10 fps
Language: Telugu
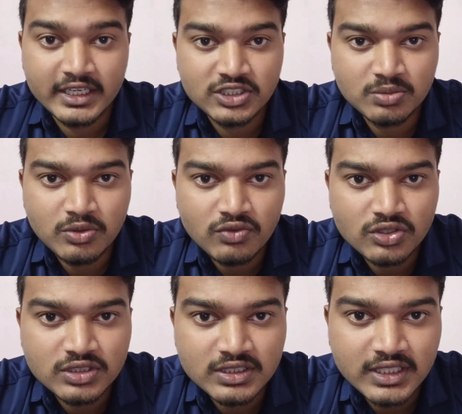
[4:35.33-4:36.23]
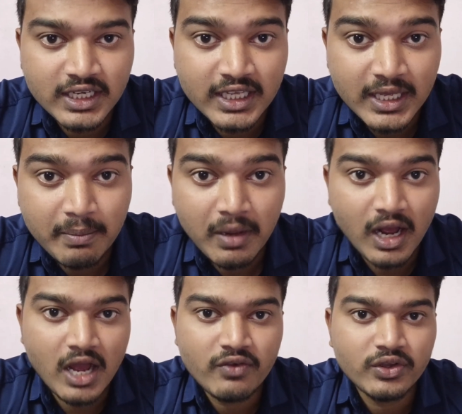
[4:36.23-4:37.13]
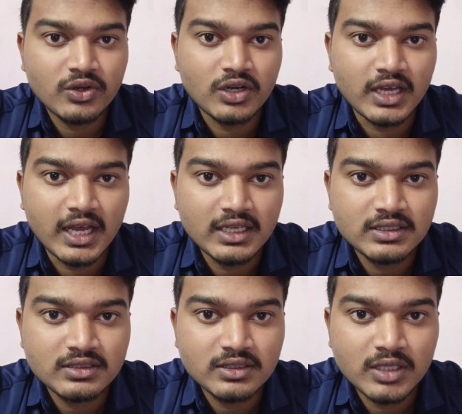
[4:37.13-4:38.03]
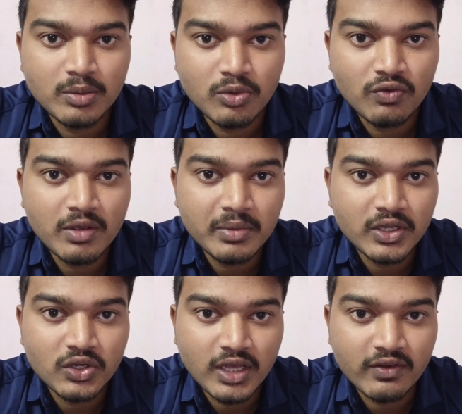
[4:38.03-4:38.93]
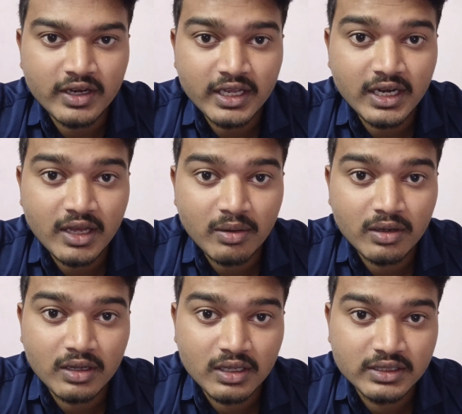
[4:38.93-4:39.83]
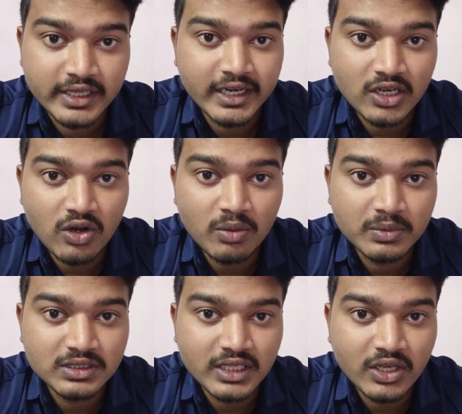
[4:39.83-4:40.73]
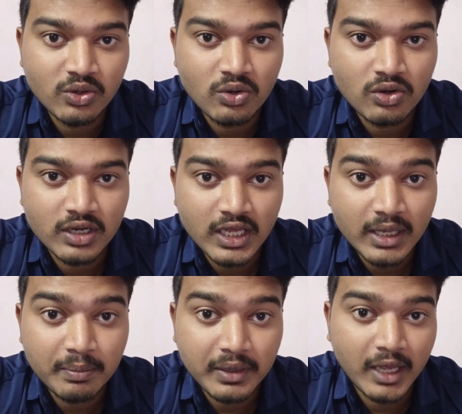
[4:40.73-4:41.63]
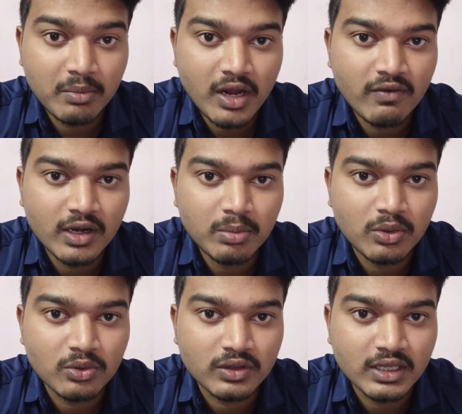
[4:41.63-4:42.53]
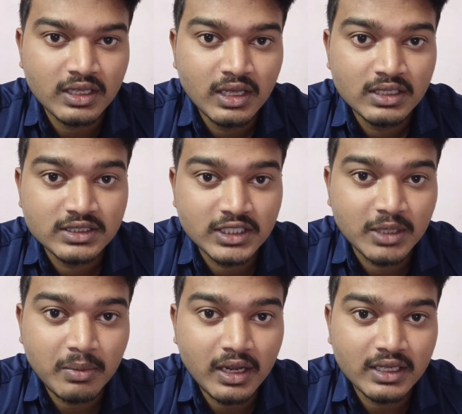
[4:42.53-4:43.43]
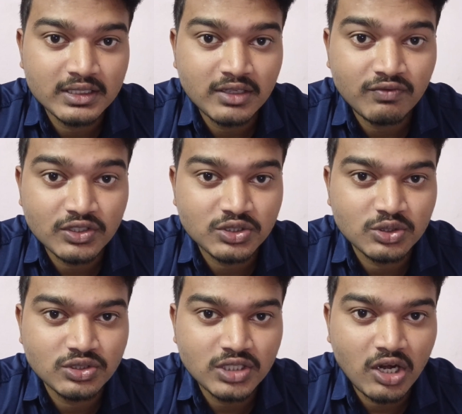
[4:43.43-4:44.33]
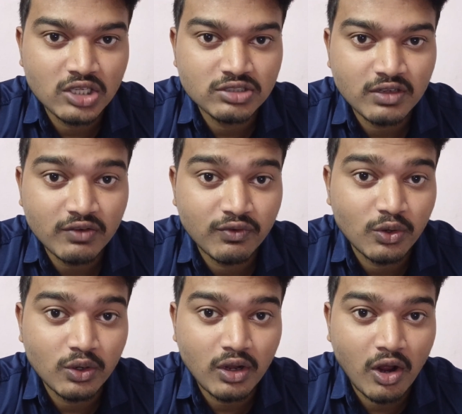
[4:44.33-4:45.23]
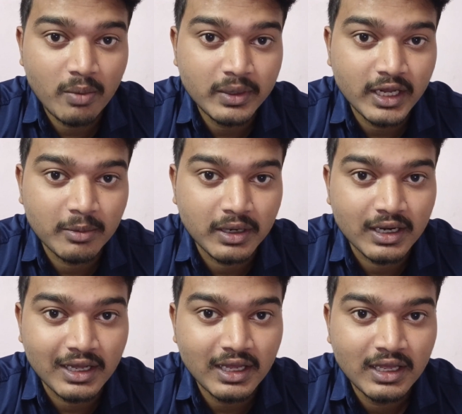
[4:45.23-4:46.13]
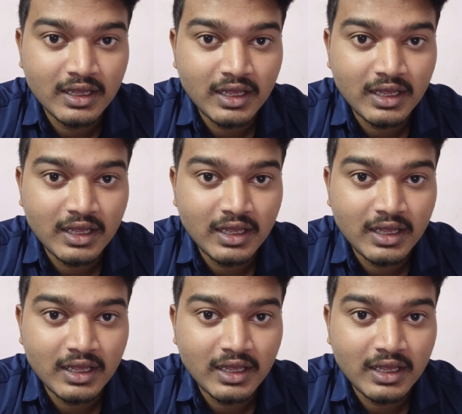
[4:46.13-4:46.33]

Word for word: నెక్స్ట్ మూవీ వచ్చేసరికి మహావీరుడు గాయస్ ఈ మూవీ మీరు ఎవరైనా థియేటర్లో మిస్ అయ్యి ఉంటే ప్రైమ్లో అవైలబుల్ ఉంది సినిమా అయితే ఫస్ట్ నుంచి లాస్ట్ వరకు ఫుల్ కామెడీ అనమాట